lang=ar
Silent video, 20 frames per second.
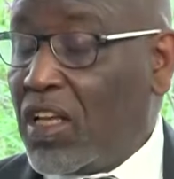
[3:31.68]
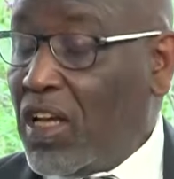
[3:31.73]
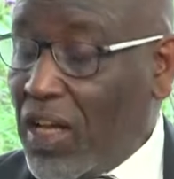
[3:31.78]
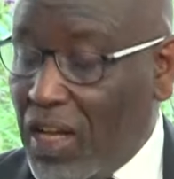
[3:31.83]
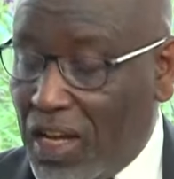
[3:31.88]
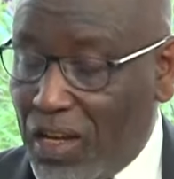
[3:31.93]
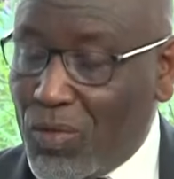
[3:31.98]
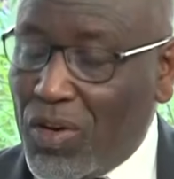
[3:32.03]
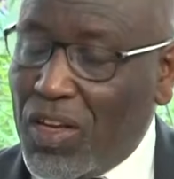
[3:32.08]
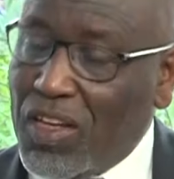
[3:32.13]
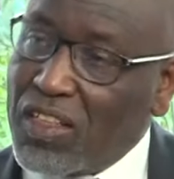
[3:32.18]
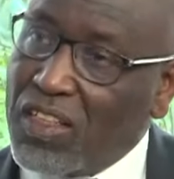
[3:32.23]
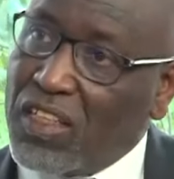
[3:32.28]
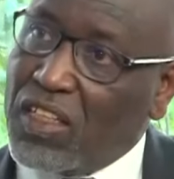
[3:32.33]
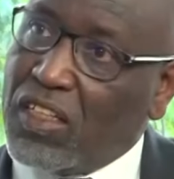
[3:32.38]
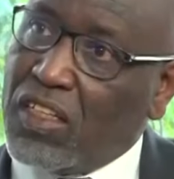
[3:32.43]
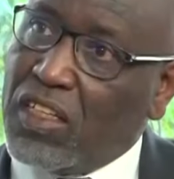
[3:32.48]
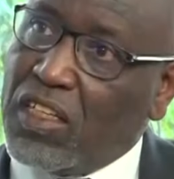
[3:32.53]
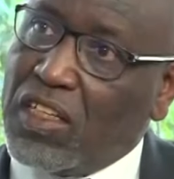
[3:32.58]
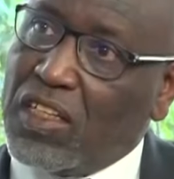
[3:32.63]
ايوه
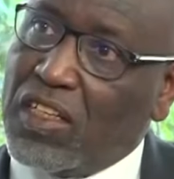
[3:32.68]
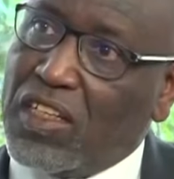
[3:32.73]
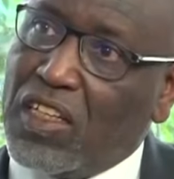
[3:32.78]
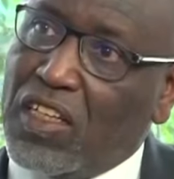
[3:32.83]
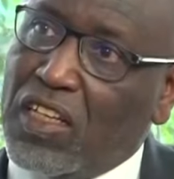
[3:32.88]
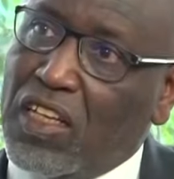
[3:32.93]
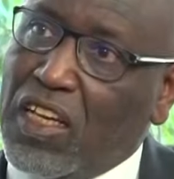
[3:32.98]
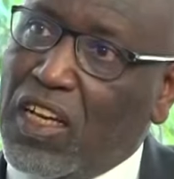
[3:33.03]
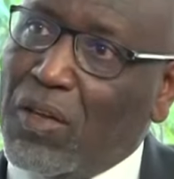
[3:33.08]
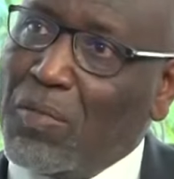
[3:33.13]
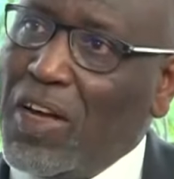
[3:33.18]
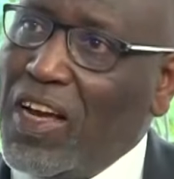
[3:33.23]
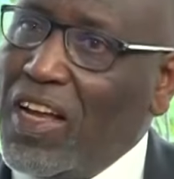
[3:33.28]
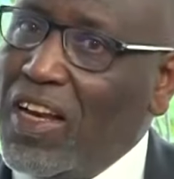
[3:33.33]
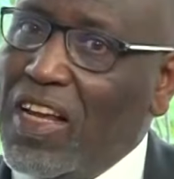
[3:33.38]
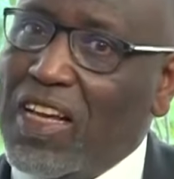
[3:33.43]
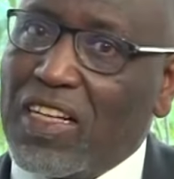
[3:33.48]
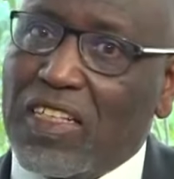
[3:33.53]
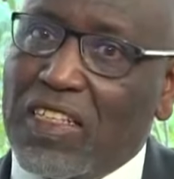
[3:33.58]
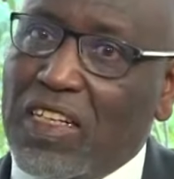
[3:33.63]
الاغماء
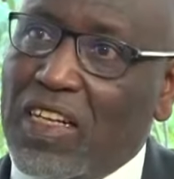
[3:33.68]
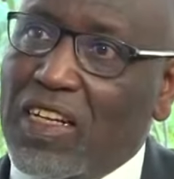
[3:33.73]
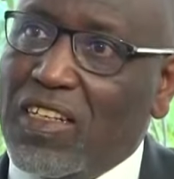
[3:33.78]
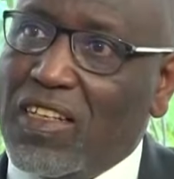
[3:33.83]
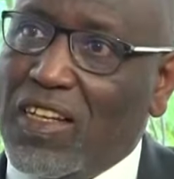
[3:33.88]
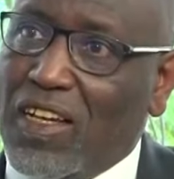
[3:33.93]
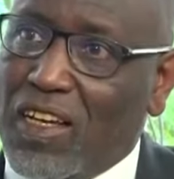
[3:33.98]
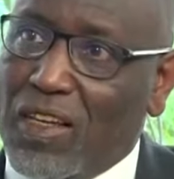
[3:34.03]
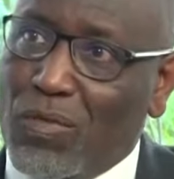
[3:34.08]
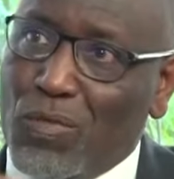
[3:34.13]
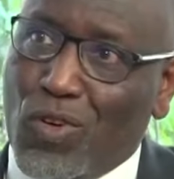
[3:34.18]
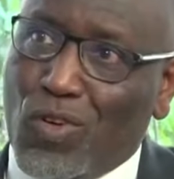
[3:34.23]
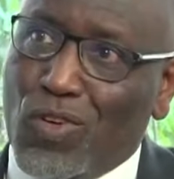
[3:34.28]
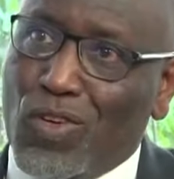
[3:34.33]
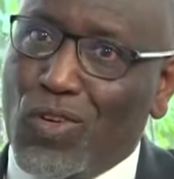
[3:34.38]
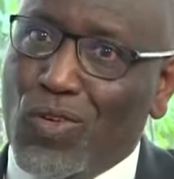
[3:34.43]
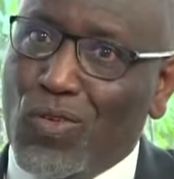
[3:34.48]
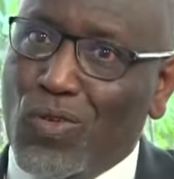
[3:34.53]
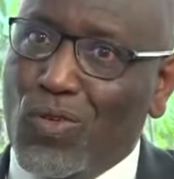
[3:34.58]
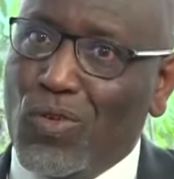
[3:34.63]
علاش لان كما
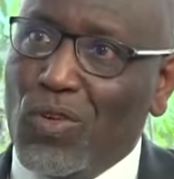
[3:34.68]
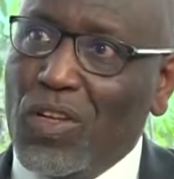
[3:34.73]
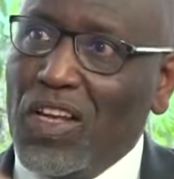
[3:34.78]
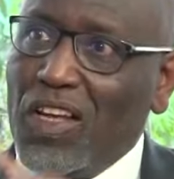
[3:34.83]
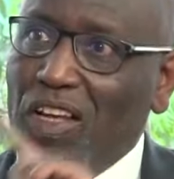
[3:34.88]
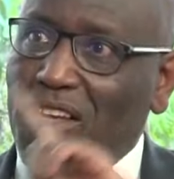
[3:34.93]
كنا نقولوا